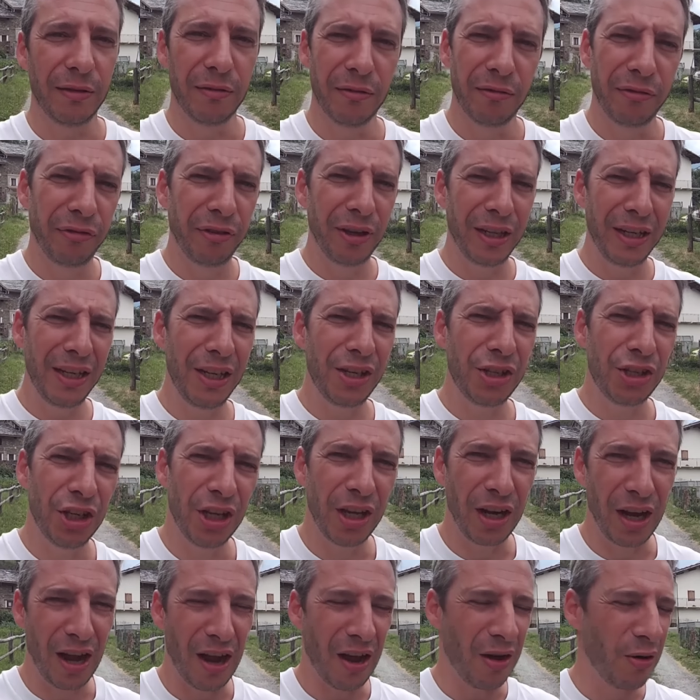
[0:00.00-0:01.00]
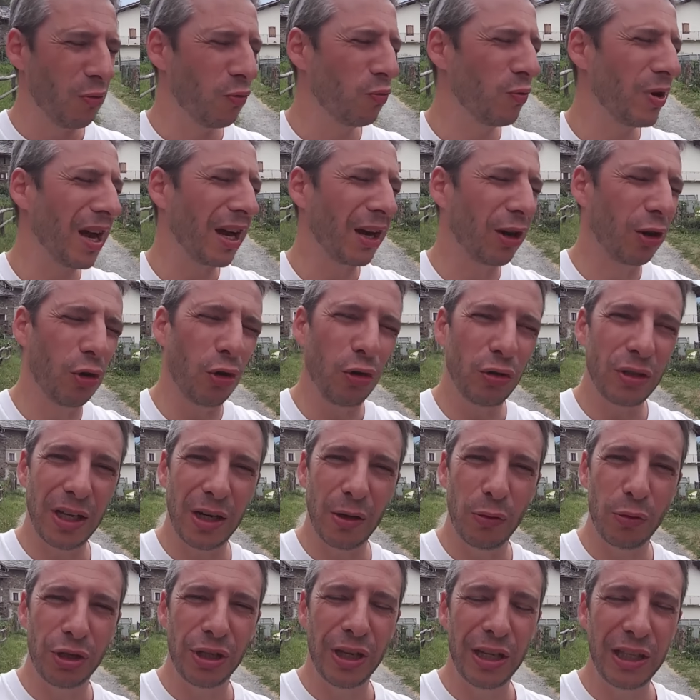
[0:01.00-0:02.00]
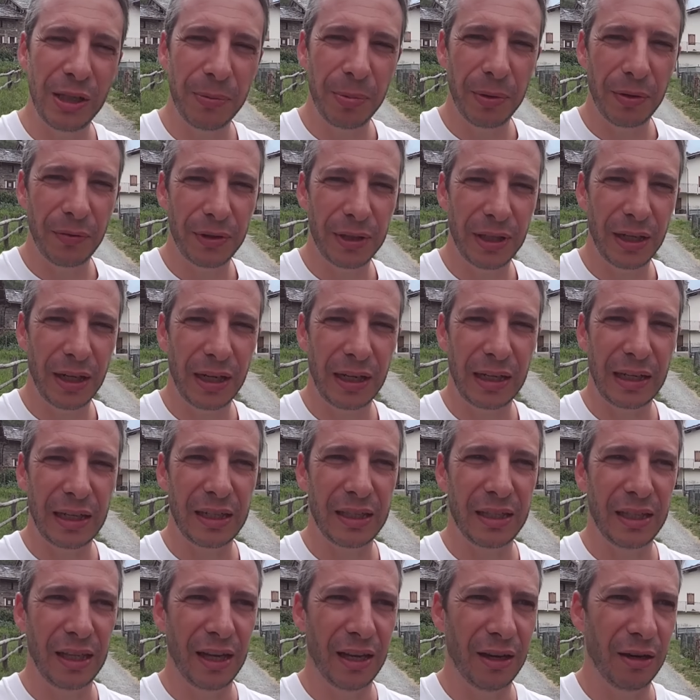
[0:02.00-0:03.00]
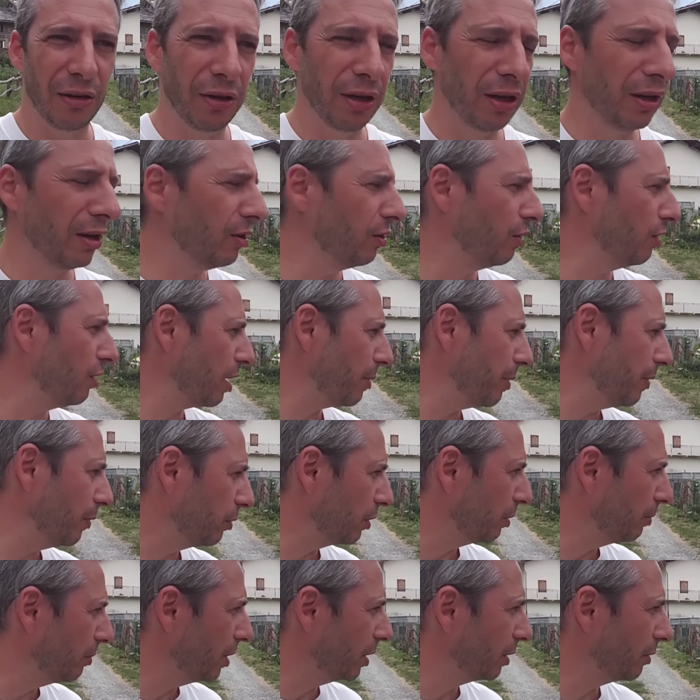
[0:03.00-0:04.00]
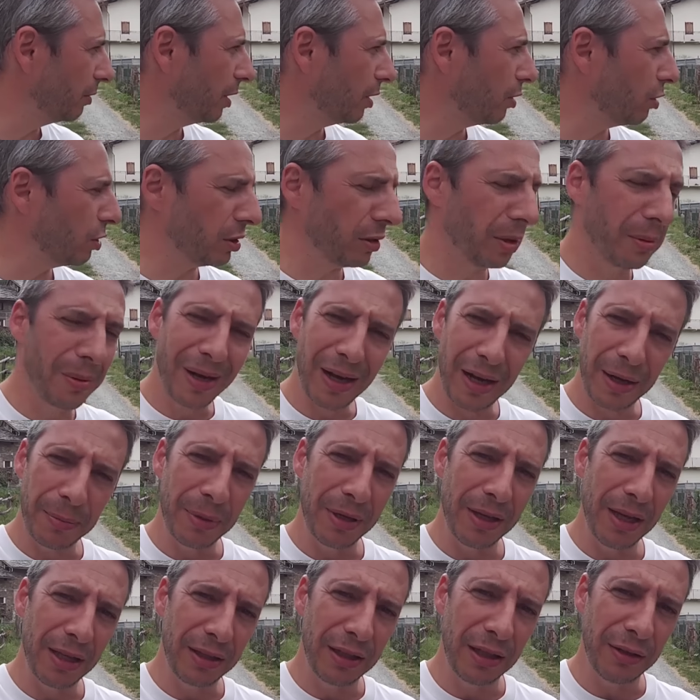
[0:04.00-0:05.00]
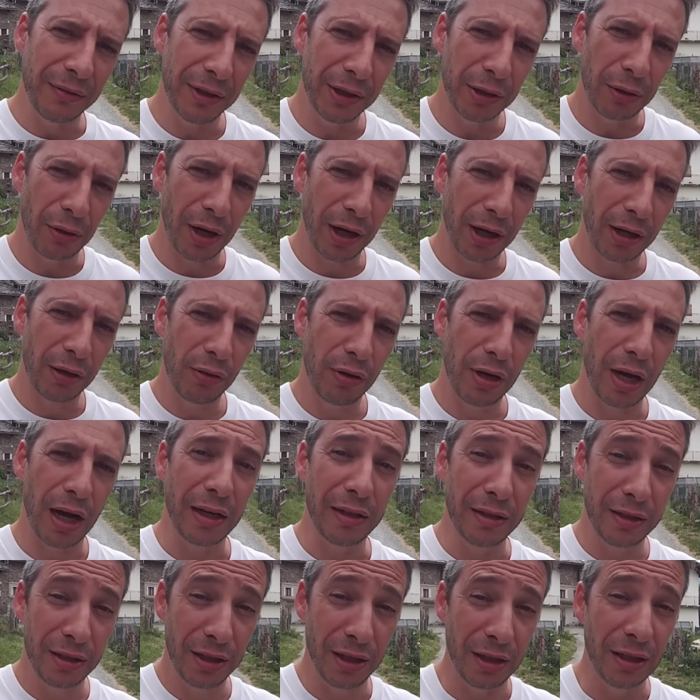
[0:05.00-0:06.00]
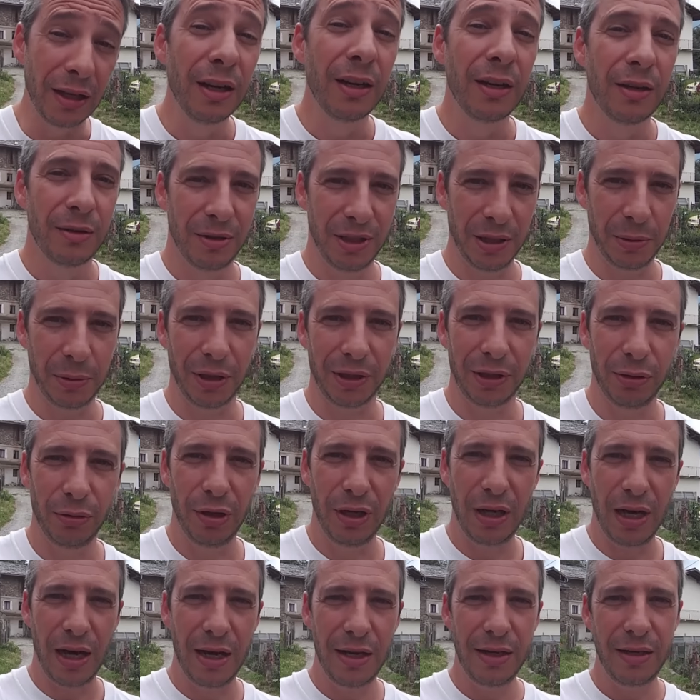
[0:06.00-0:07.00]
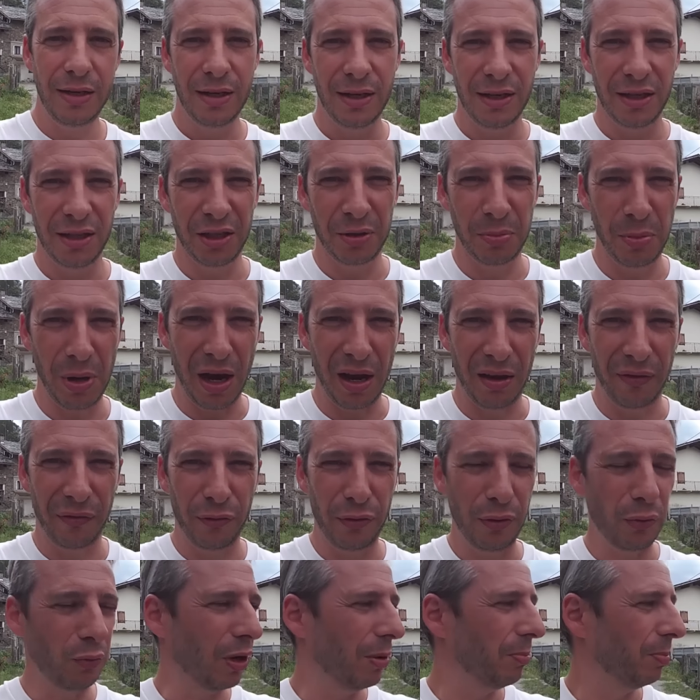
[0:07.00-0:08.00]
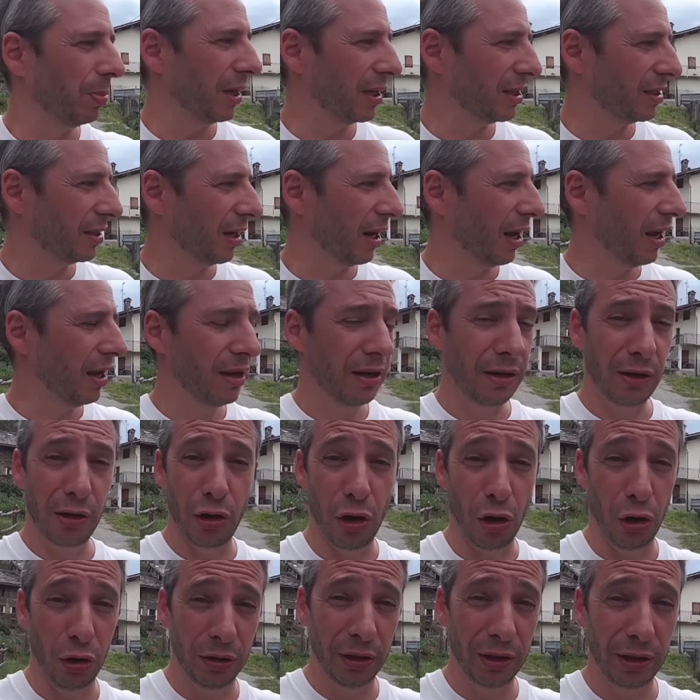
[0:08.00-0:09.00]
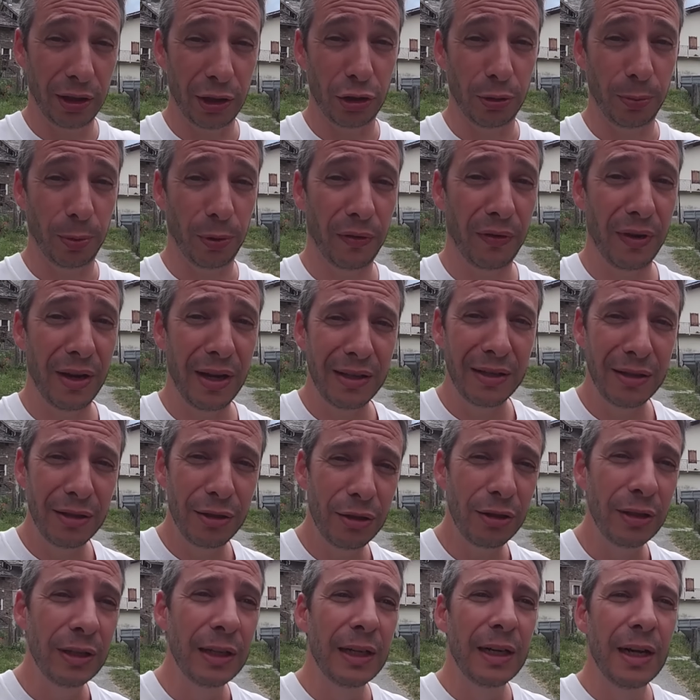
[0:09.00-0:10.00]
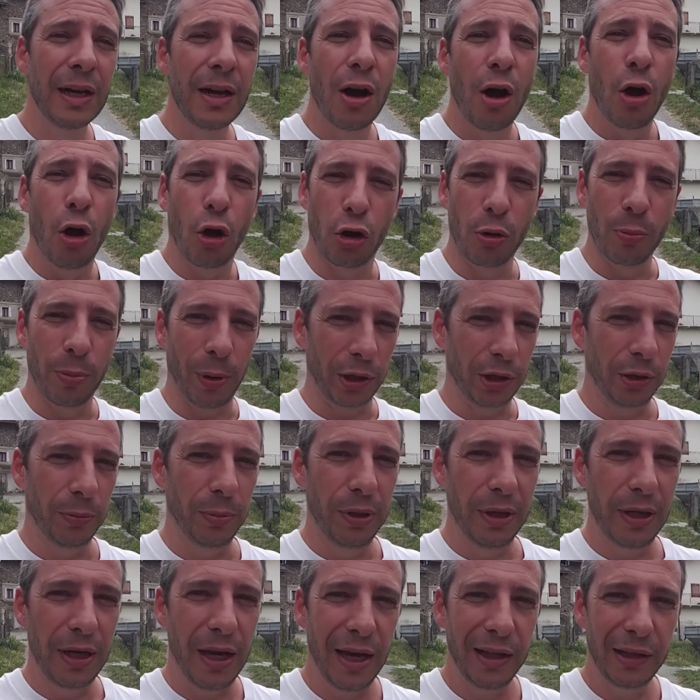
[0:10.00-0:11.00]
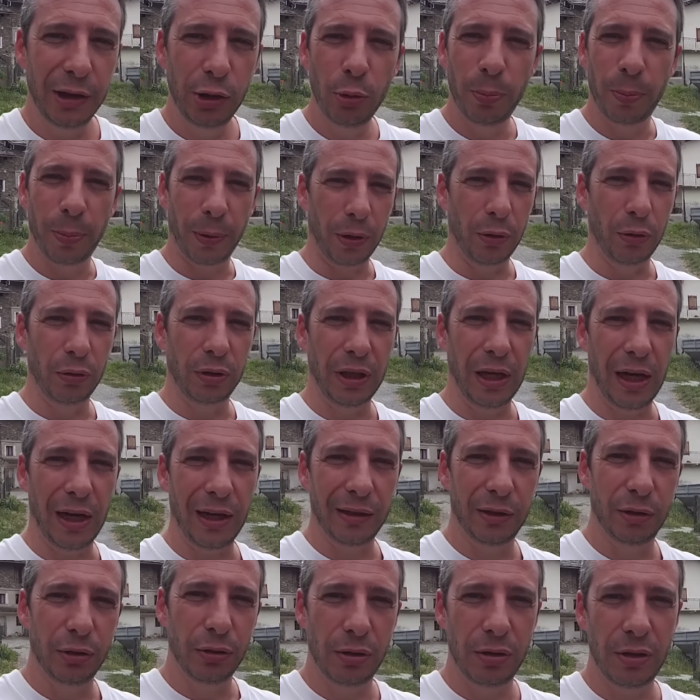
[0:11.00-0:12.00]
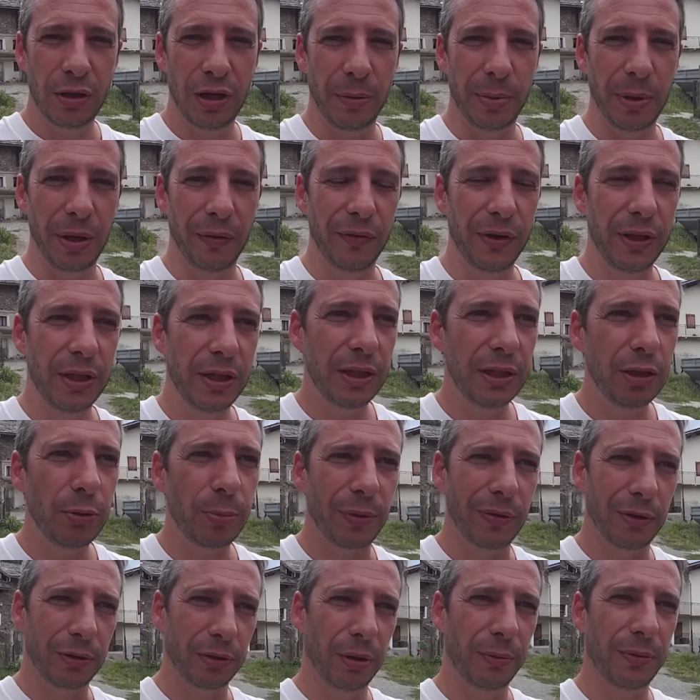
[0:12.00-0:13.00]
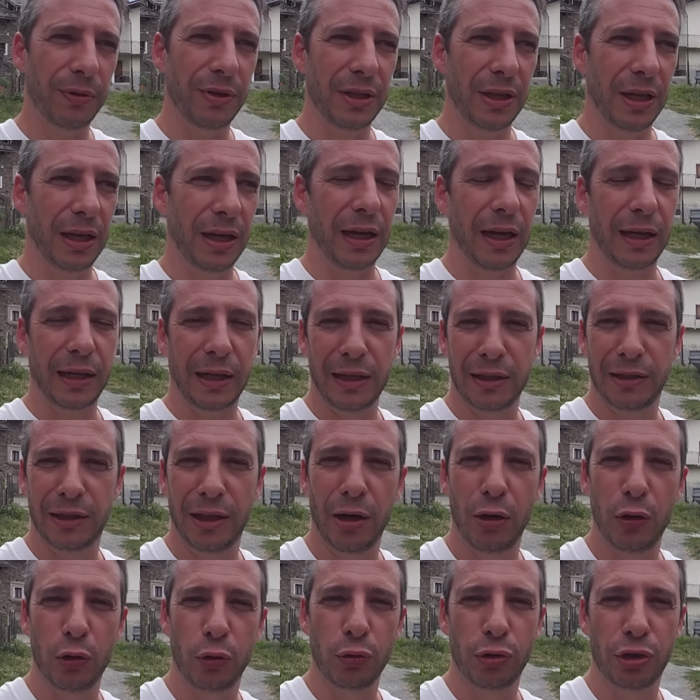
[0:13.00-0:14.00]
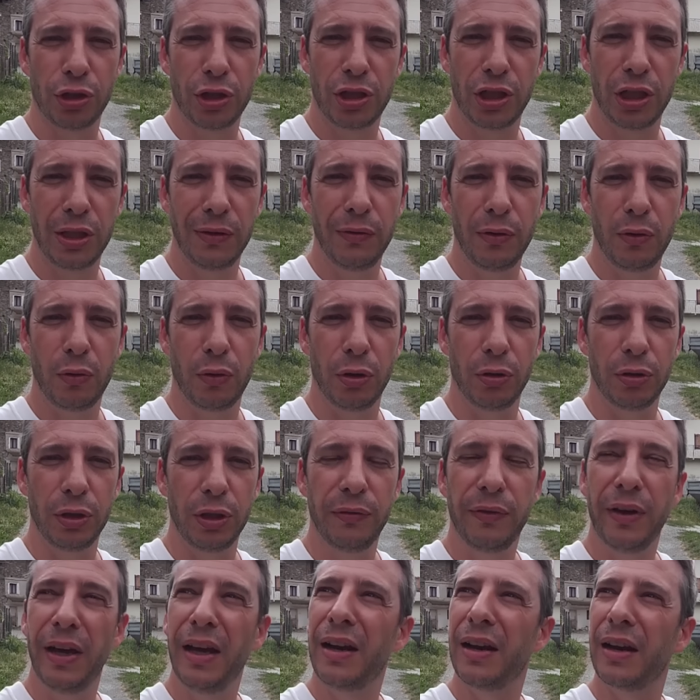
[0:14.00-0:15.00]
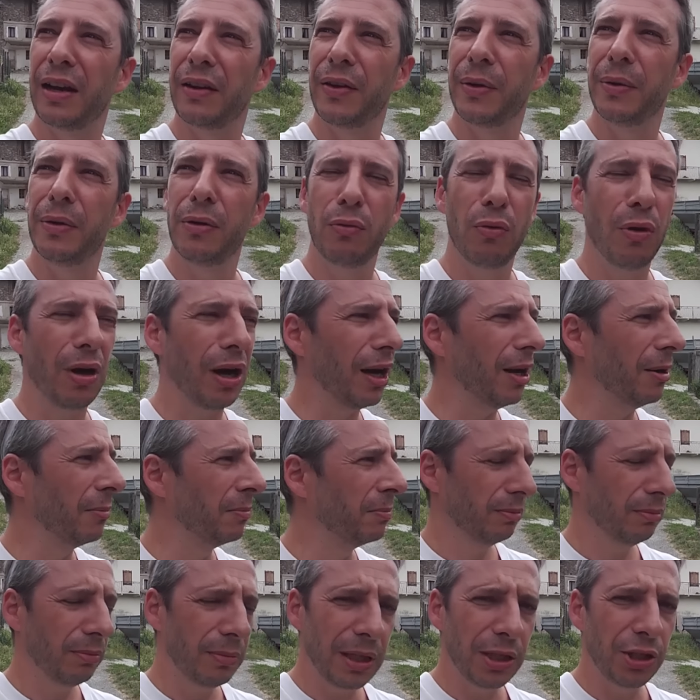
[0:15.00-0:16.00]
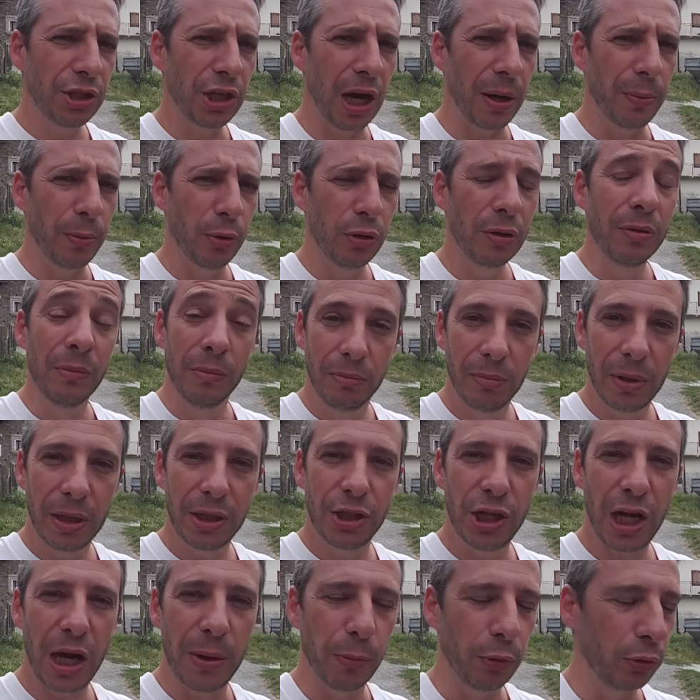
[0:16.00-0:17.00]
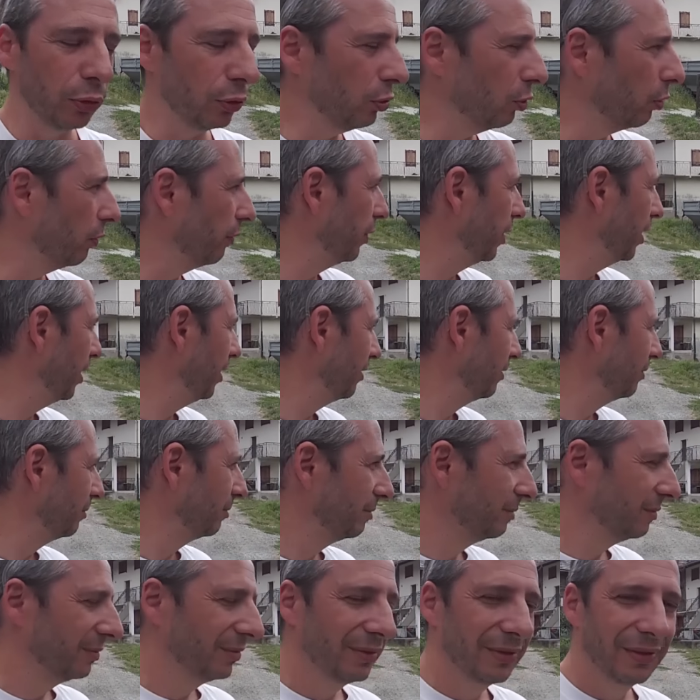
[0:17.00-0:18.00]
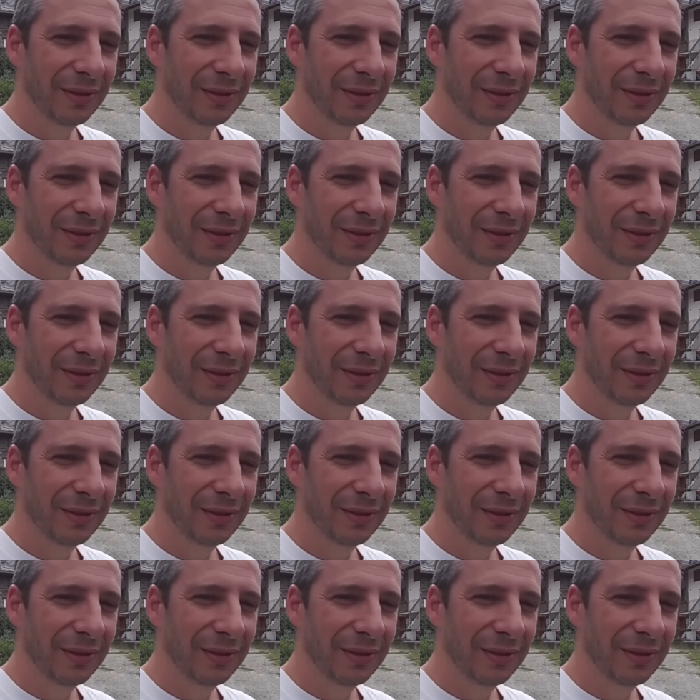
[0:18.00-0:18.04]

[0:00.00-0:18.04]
Feni c'era una coda allucinante per vedere il castello e allora ho avuto in mente una cosa, ma magari i biglietti li vendono anche online. Sì, siamo andati online, smartphone, OnePlus 3, Gold che sto provando, ho comprato i biglietti, ho prenotato la mia visita, ho prenotato la visita anche al castello successivo, quello di Vera, arriviamo qua, mangiamo, mangiamo, dove?